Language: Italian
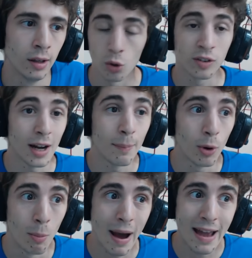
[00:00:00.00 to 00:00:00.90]
non
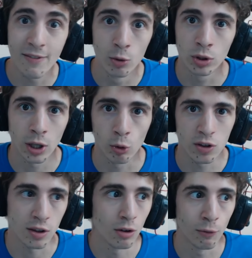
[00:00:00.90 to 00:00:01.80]
sarebbero mai venute
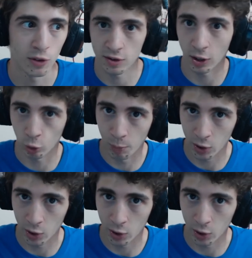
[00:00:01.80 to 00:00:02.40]
così se non fosse stato